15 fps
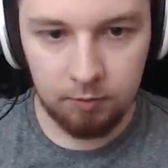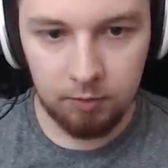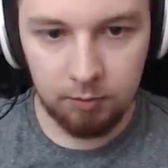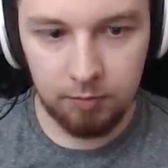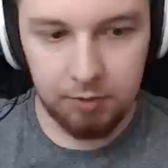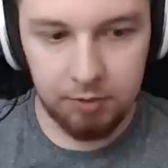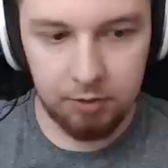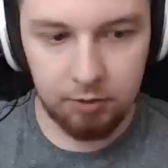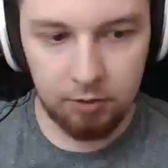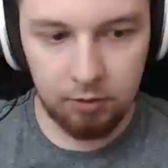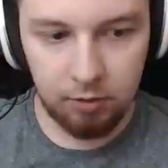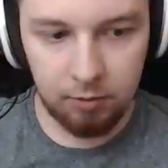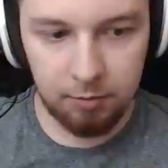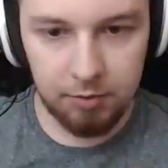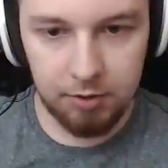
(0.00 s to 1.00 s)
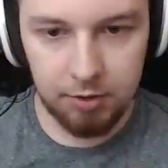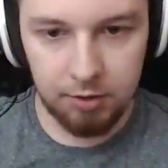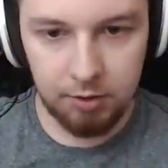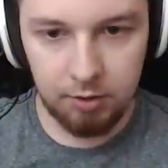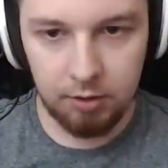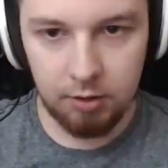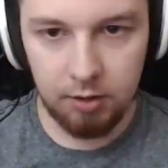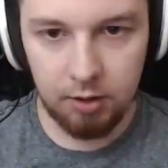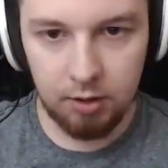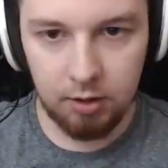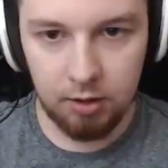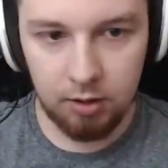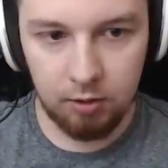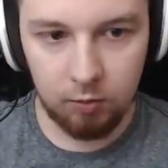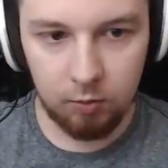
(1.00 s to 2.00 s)
Niby się tylko
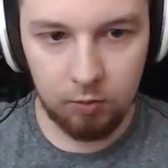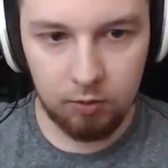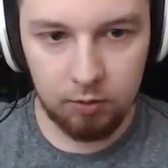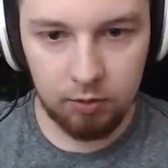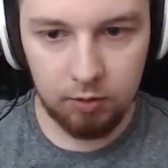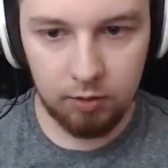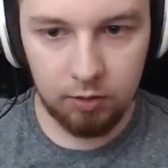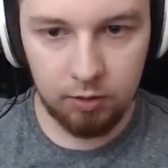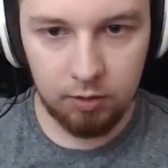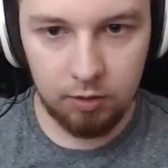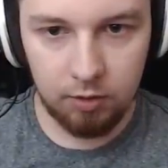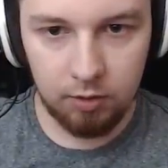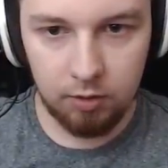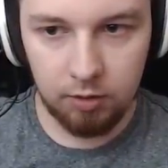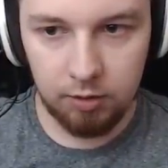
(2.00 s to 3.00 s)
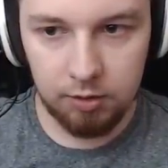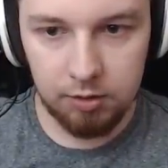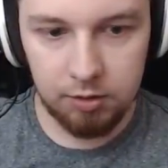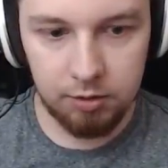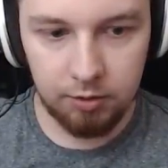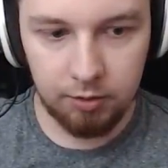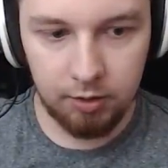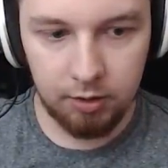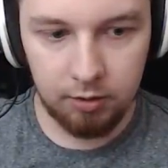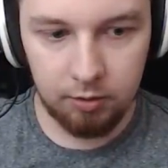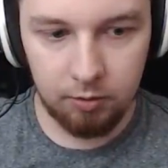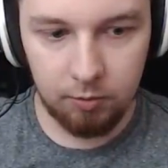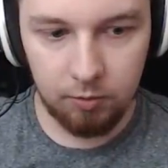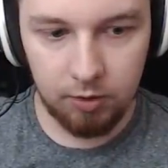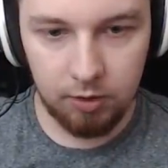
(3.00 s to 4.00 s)
przydał... Shotgun
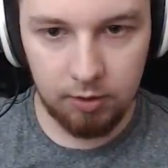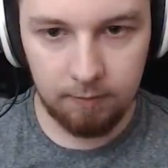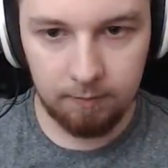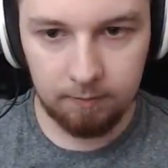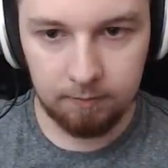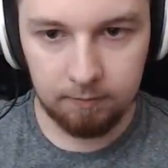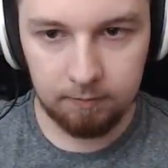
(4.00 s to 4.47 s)
drugi.